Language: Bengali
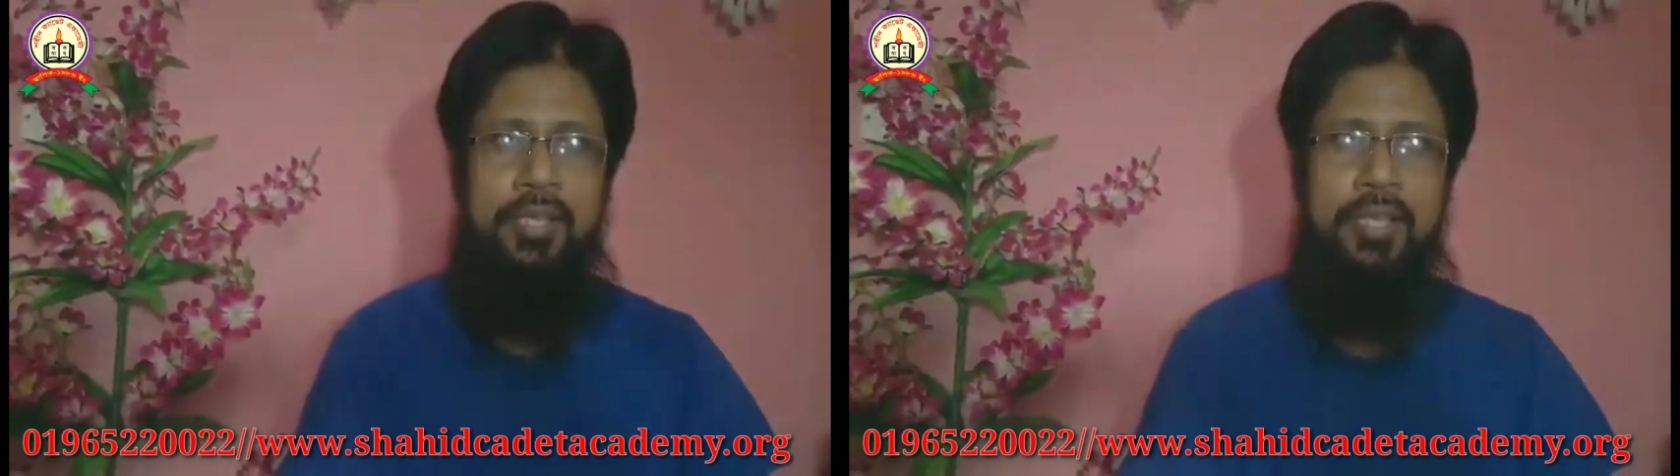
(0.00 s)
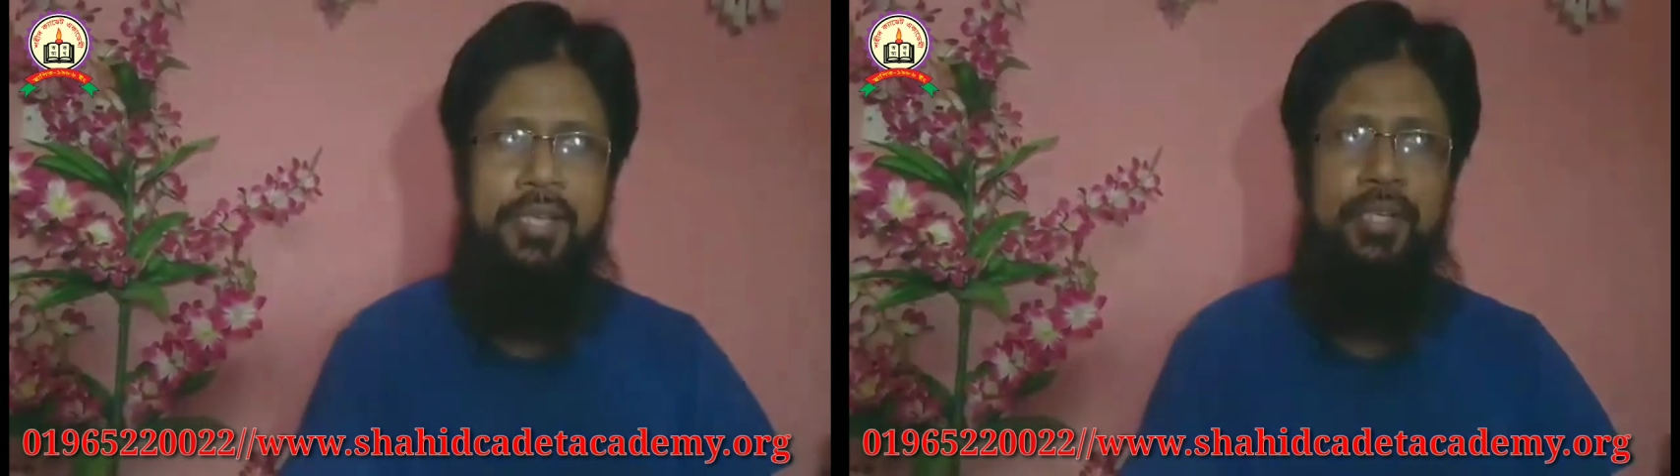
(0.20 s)

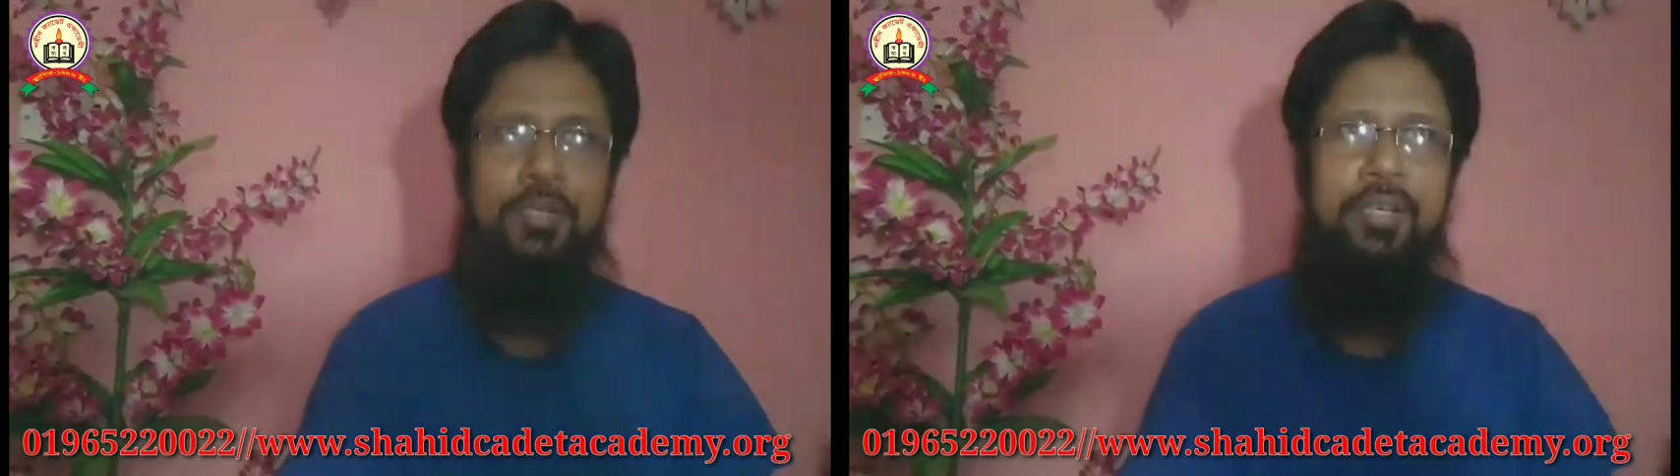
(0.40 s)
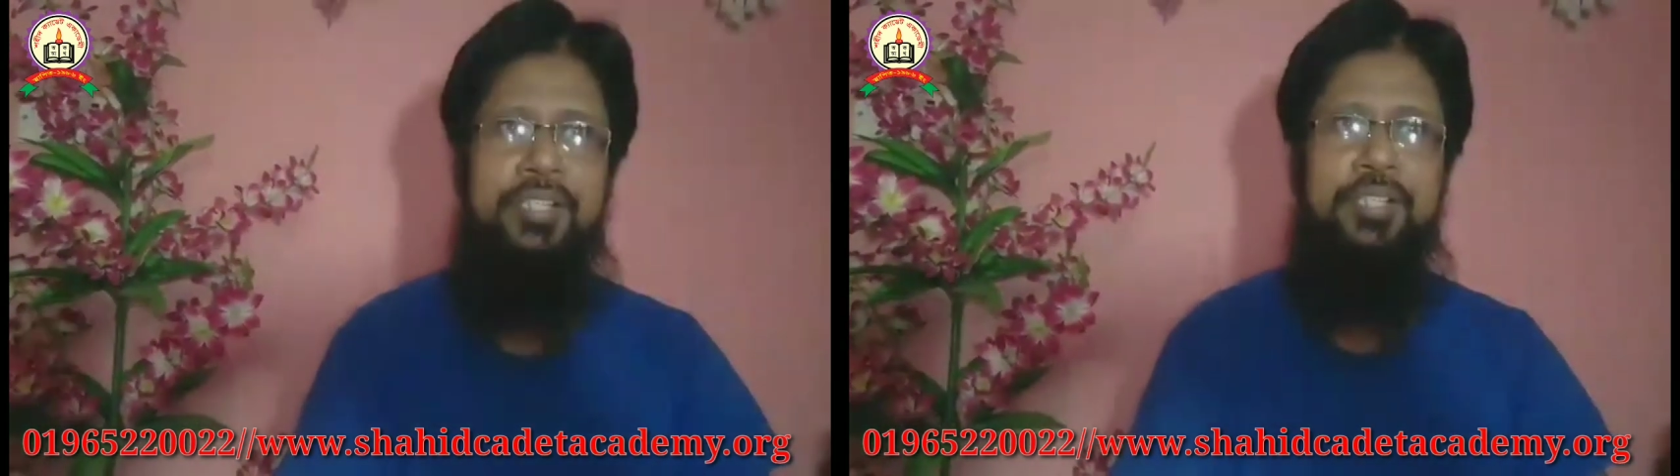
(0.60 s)
ক্যাডেট
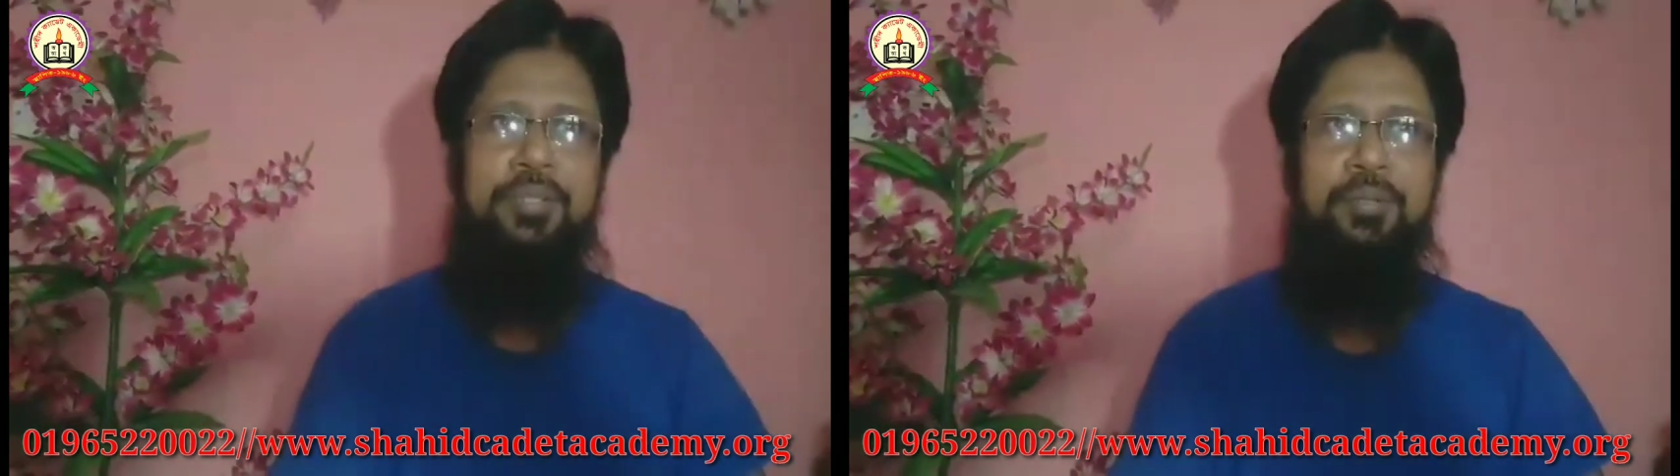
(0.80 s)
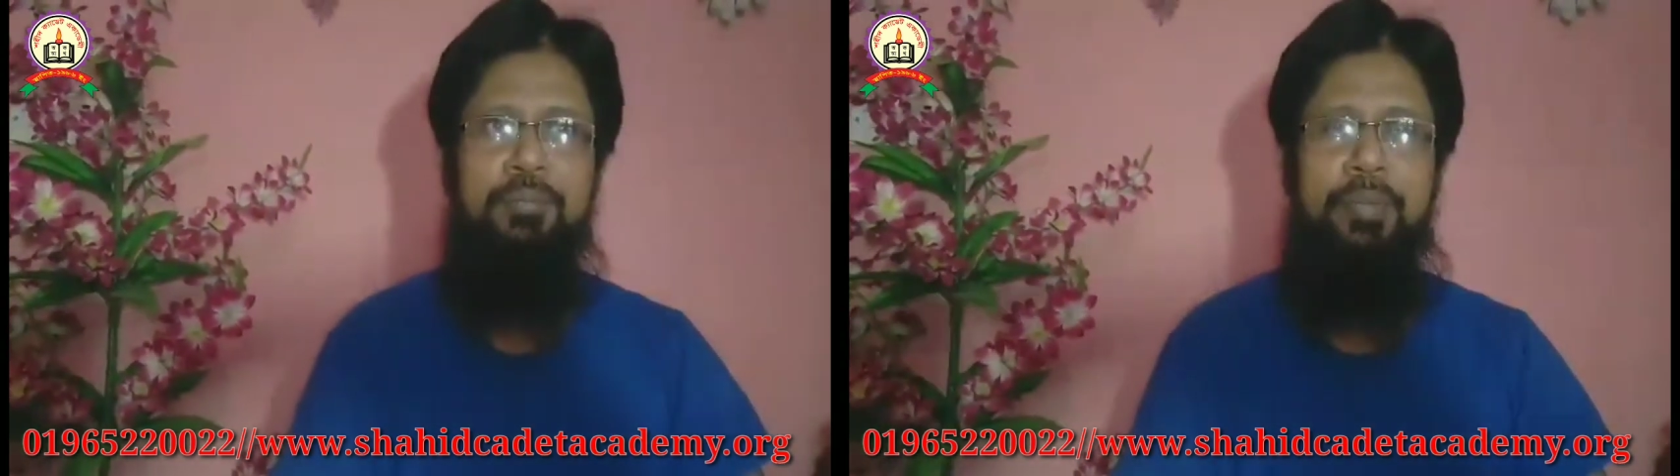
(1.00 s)
কলেজের
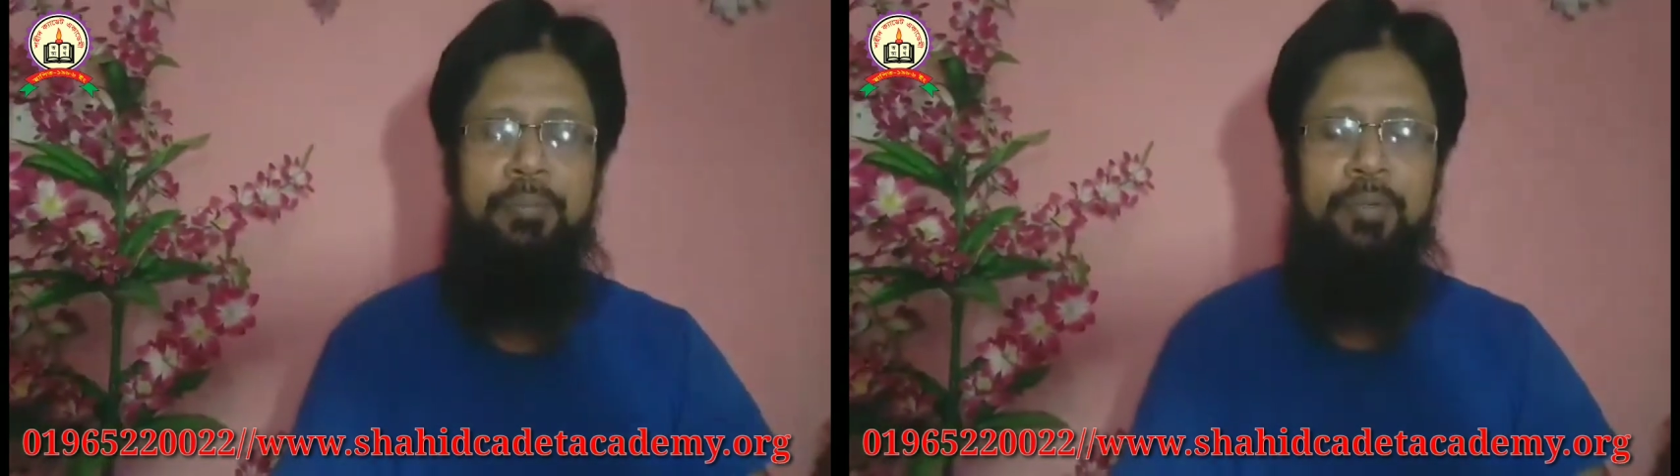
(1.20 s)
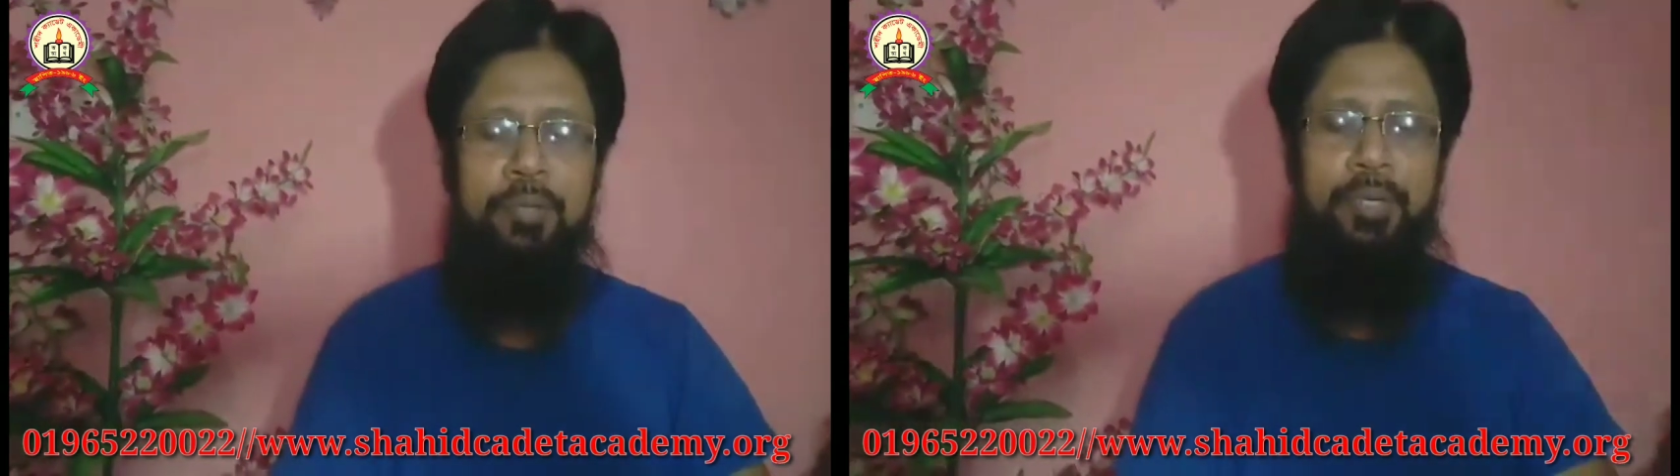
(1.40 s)
জন্য
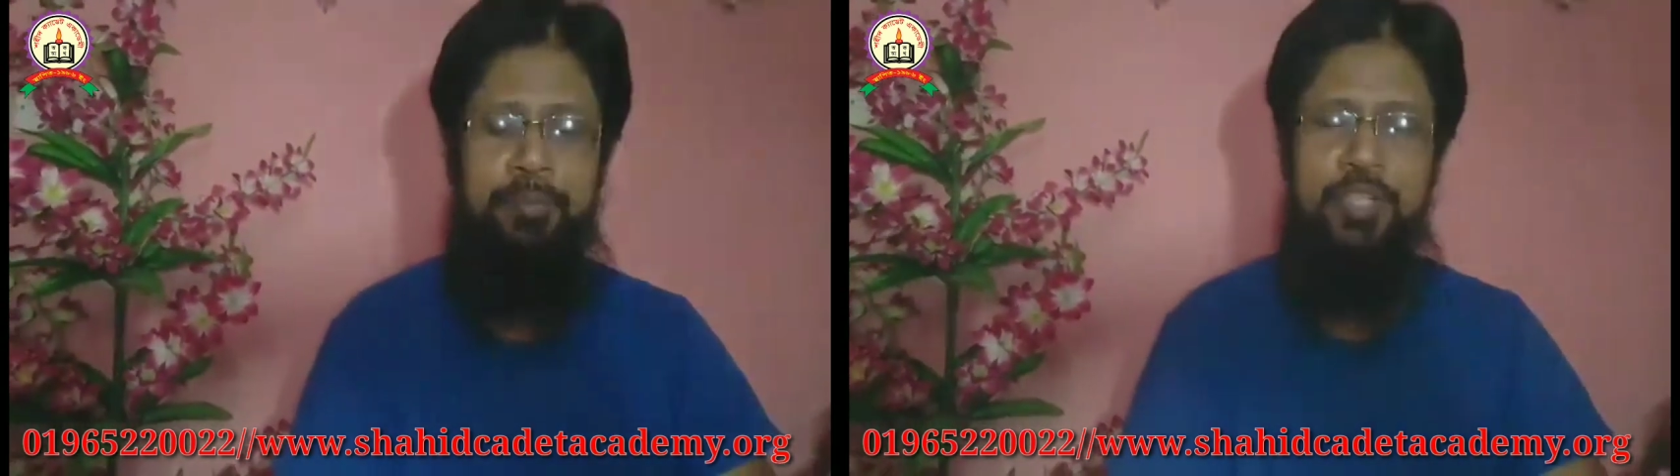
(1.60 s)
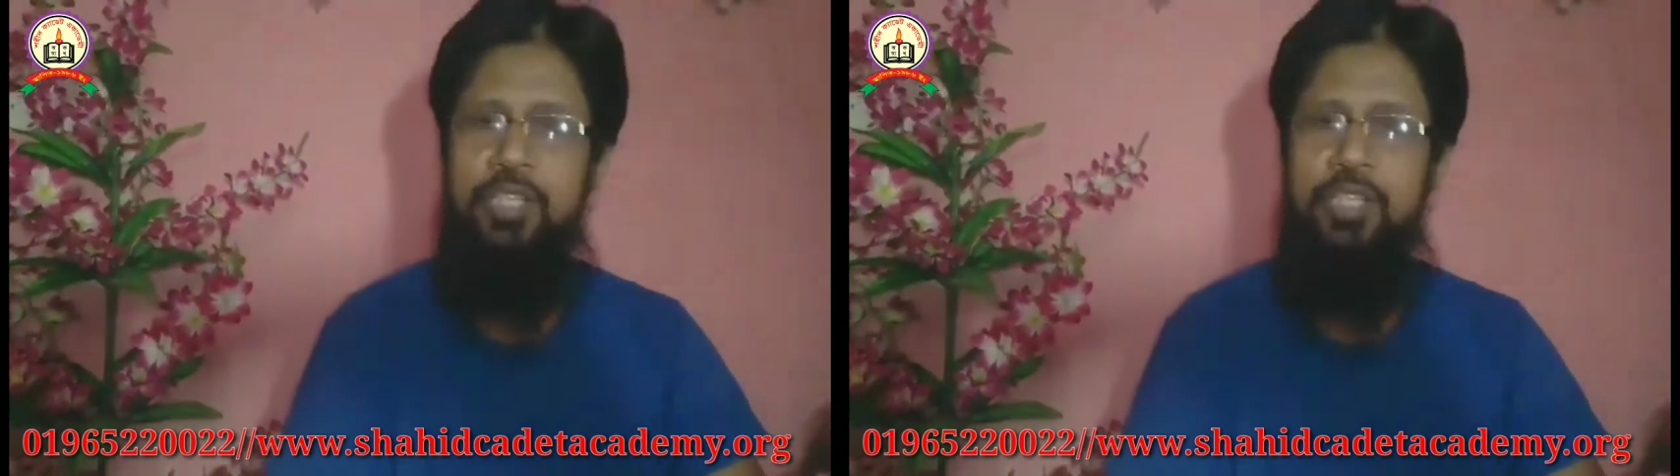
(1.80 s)
ব্যাপকভাবে